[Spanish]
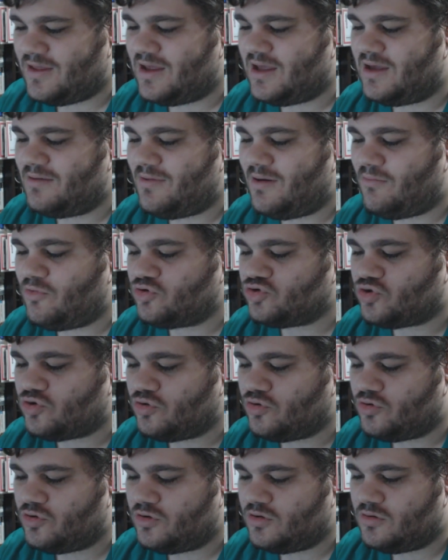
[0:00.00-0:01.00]
Eh, vamos,
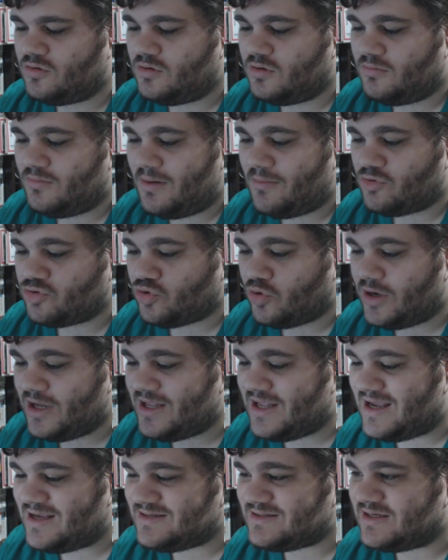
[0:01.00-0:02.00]
con, vamos con
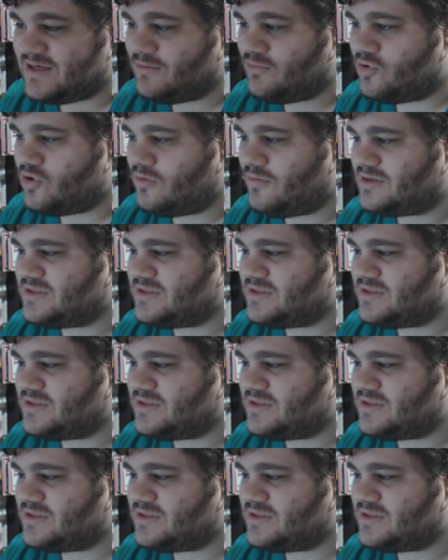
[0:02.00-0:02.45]
ellas y bueno,